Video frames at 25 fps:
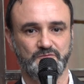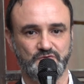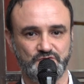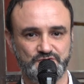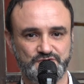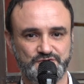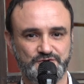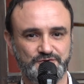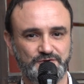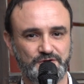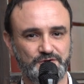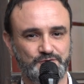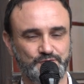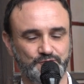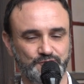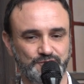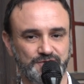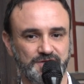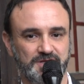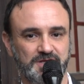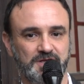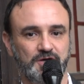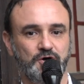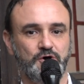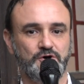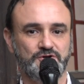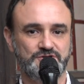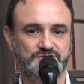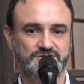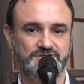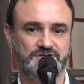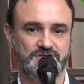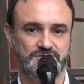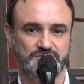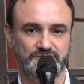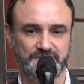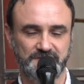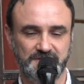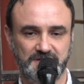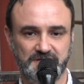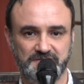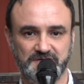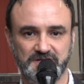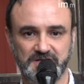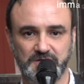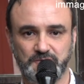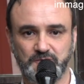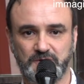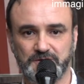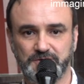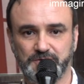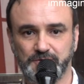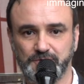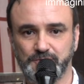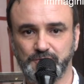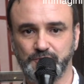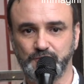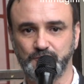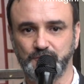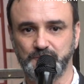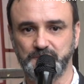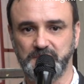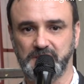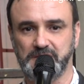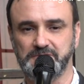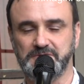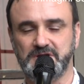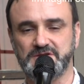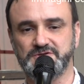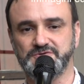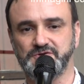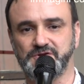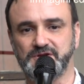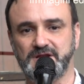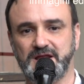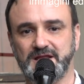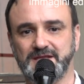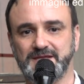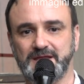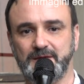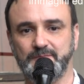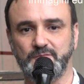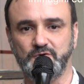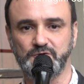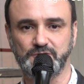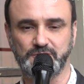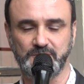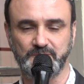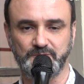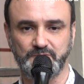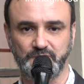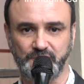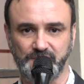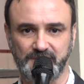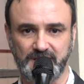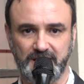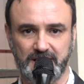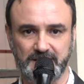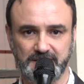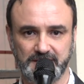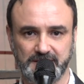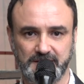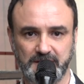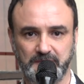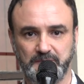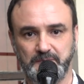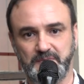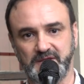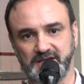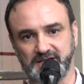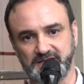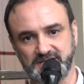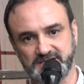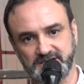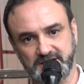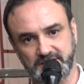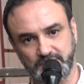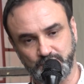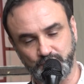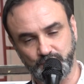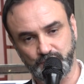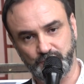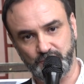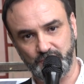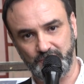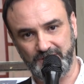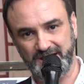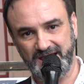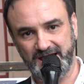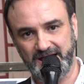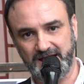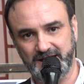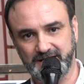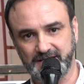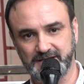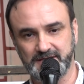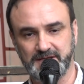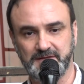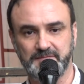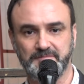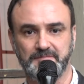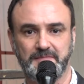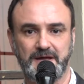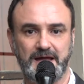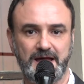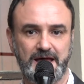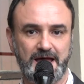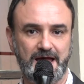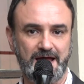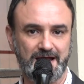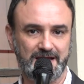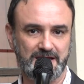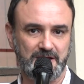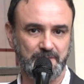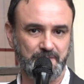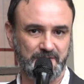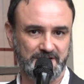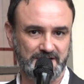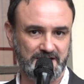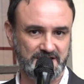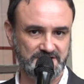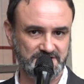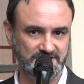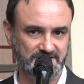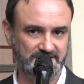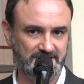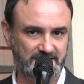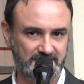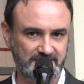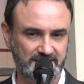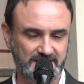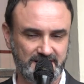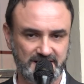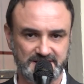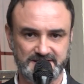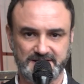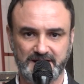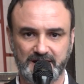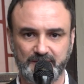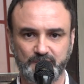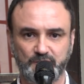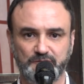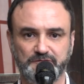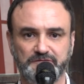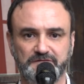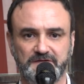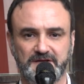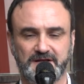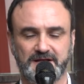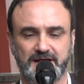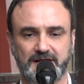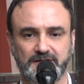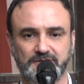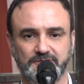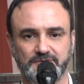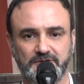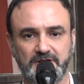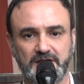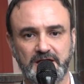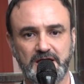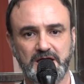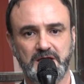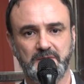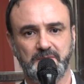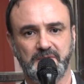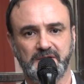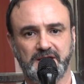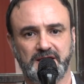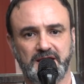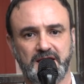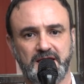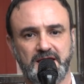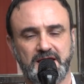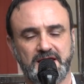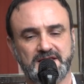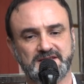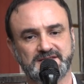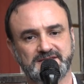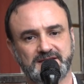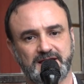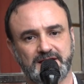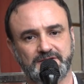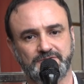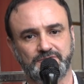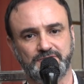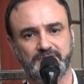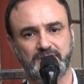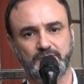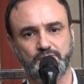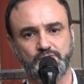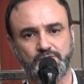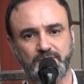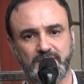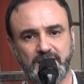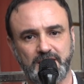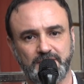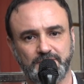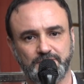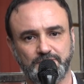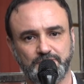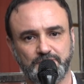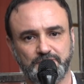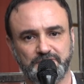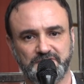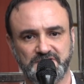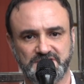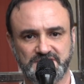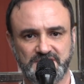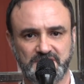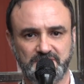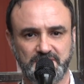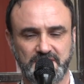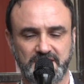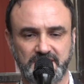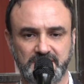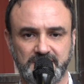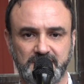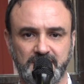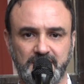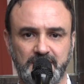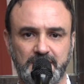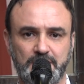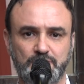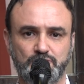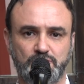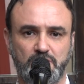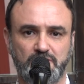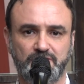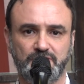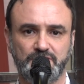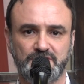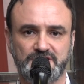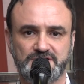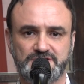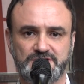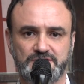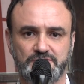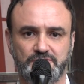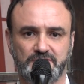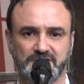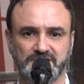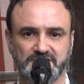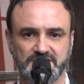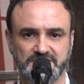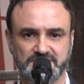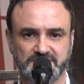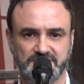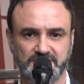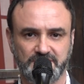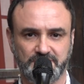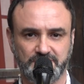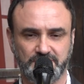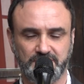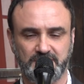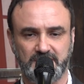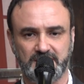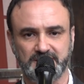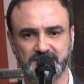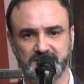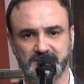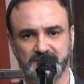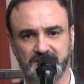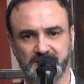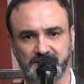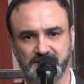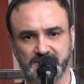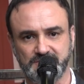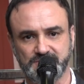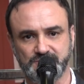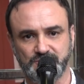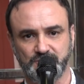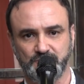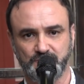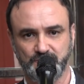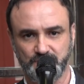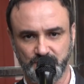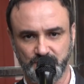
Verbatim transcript: Buongiorno a tutti. Oggi, giovedì 24 ottobre, è una giornata molto importante per l'Istituto Leardi, ma anche per la città di Casale Monferrato, perché è stato inaugurato ufficialmente il nuovo liceo artistico ad indirizzo